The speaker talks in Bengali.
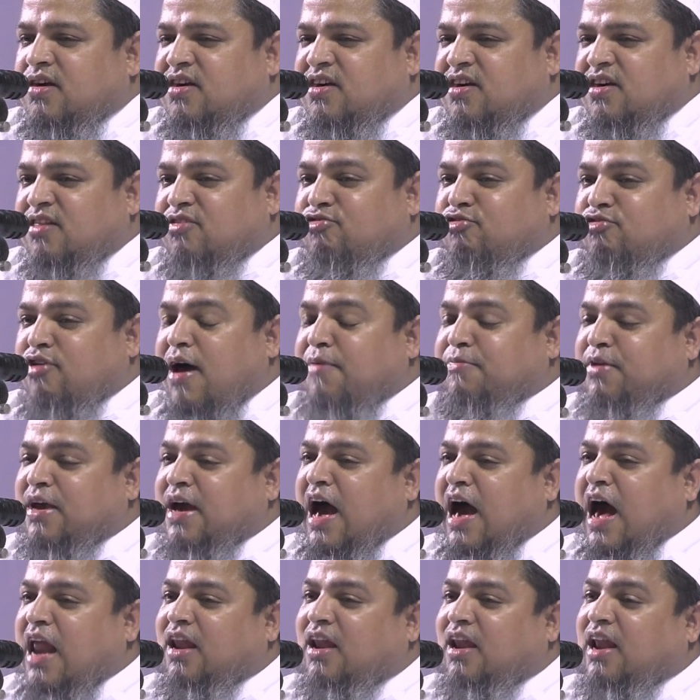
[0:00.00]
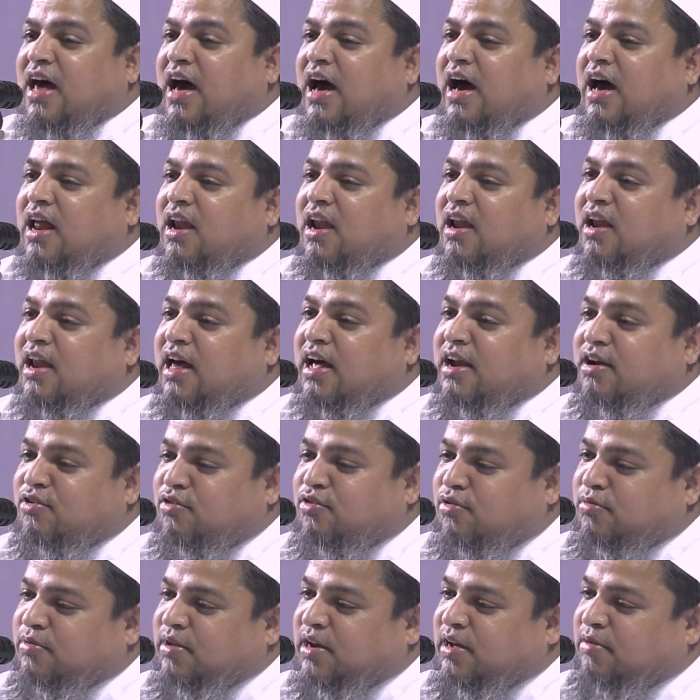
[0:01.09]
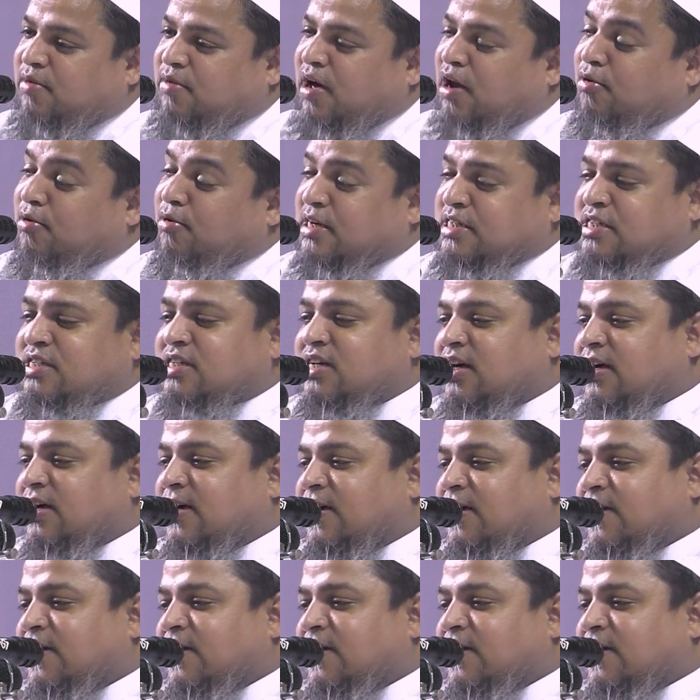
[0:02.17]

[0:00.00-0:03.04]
কিন্তু আমি আল্লাহ আল্লাহর নবীরে ভালোবাসি